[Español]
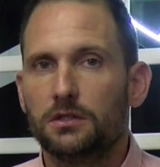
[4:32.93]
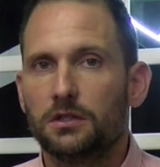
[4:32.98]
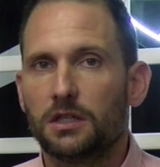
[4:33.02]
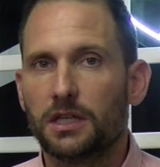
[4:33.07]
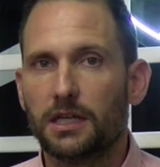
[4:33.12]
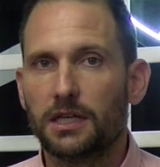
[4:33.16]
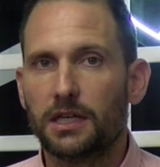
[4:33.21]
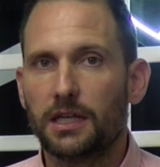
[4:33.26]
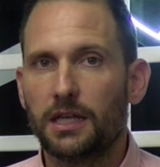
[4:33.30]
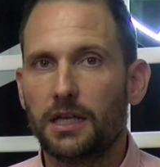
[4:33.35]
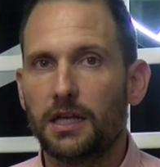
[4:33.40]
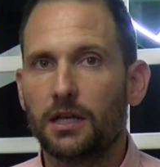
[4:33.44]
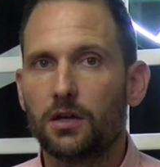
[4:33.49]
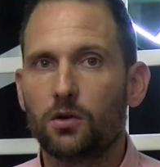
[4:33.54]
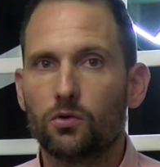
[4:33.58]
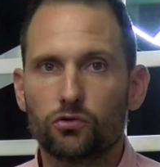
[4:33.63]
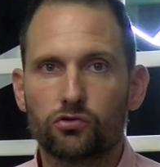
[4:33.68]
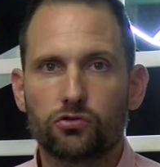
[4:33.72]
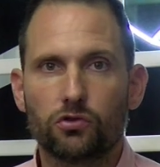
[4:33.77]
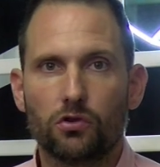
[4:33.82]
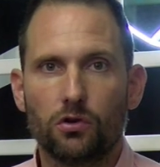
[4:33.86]
Eh,
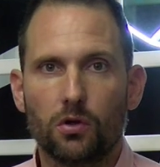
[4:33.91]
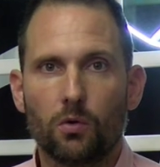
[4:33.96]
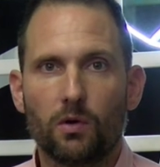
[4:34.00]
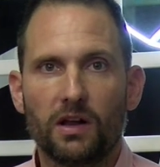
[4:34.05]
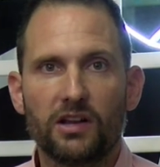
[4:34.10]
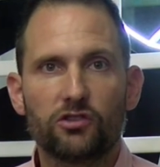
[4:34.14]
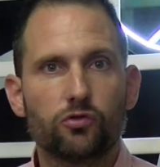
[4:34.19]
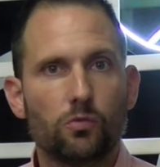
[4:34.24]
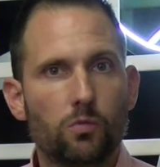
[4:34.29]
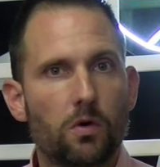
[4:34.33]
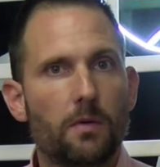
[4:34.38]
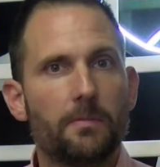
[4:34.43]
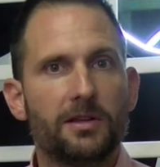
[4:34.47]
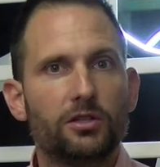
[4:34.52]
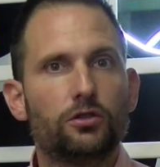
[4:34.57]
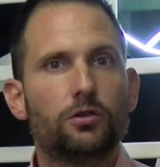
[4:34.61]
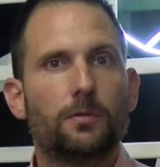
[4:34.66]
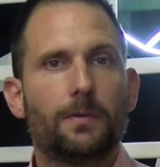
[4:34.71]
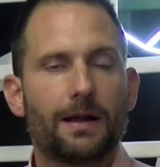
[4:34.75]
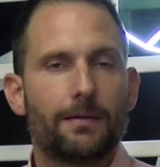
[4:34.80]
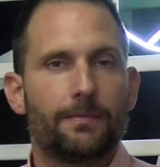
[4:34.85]
incluso igual es un buen
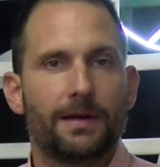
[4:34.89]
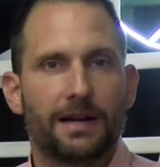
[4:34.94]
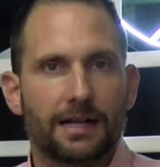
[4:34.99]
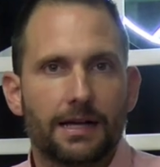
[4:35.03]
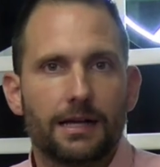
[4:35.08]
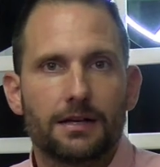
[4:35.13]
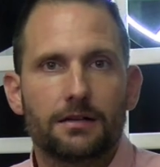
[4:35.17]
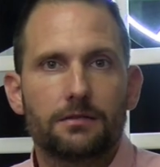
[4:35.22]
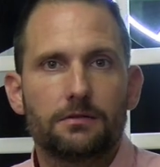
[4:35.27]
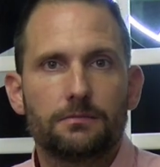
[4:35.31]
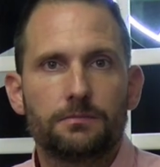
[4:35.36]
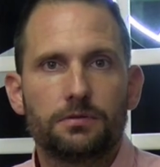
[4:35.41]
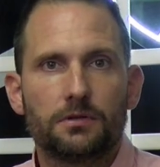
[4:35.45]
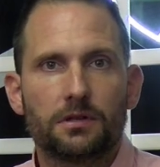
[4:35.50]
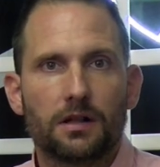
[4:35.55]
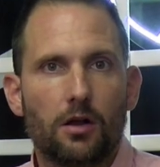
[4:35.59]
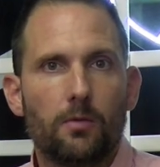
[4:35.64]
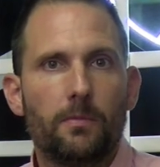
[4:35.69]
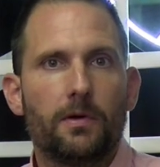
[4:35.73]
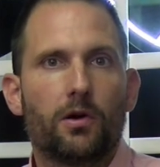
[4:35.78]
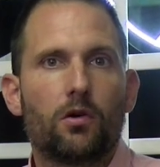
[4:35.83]
minuto para marcar,
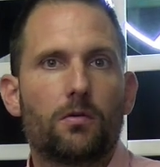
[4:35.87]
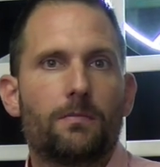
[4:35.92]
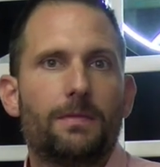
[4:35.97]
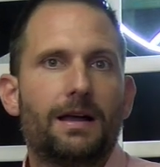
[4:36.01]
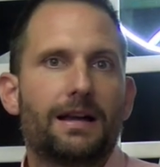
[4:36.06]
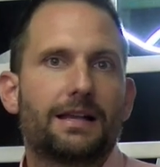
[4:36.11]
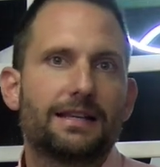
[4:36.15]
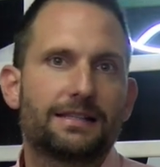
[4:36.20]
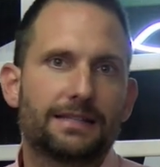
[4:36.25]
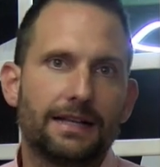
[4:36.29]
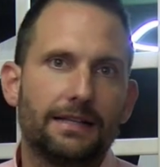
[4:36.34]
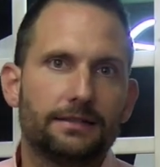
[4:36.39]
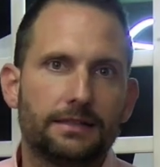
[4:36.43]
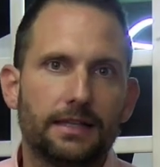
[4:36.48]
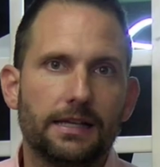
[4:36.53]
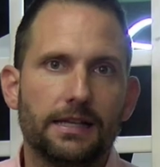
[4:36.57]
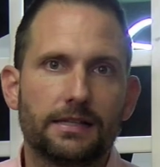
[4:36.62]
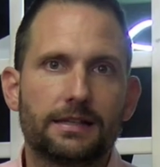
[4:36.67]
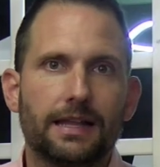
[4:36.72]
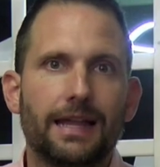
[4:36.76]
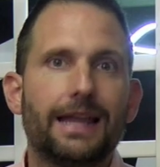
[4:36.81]
porque a lo mejor marcas
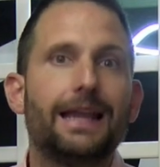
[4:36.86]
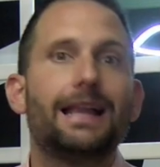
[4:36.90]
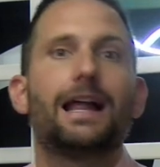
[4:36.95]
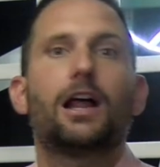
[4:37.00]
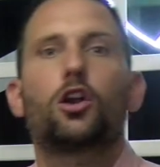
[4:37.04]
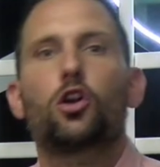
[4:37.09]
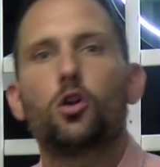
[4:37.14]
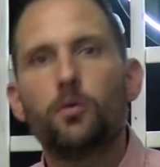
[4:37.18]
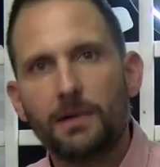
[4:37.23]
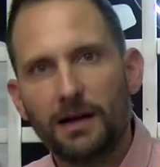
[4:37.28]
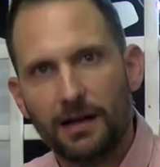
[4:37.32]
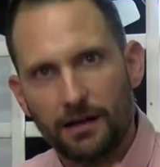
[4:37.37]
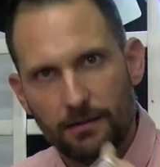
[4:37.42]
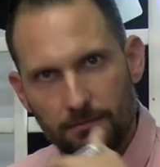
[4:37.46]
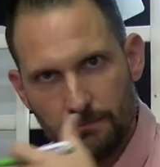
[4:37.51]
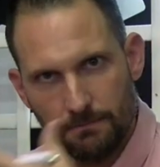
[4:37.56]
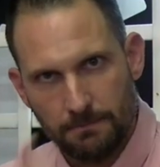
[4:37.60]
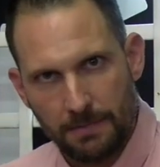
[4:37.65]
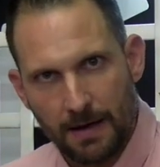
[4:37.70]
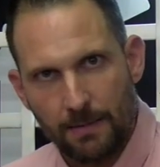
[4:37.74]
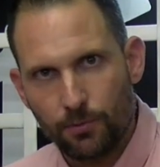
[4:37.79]
antes y la Roma
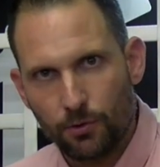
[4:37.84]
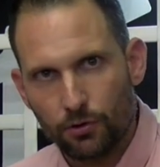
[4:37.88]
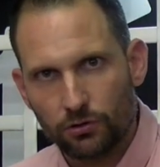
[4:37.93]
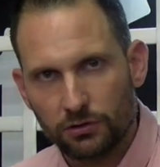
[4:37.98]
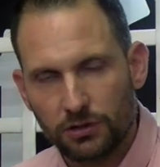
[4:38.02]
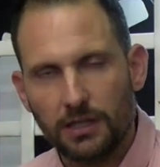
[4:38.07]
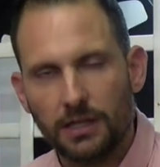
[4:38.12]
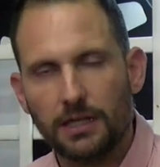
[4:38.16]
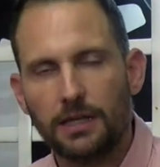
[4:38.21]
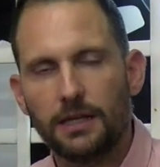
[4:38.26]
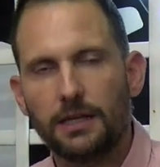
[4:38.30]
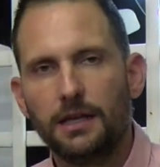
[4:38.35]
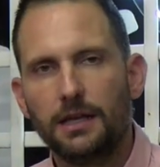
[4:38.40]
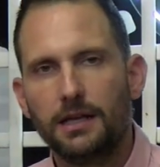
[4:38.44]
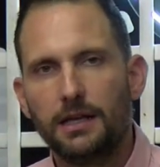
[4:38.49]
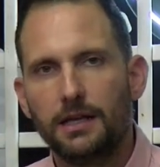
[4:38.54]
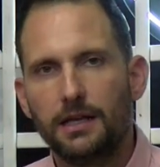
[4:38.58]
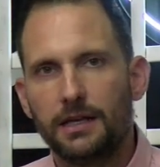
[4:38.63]
va por ti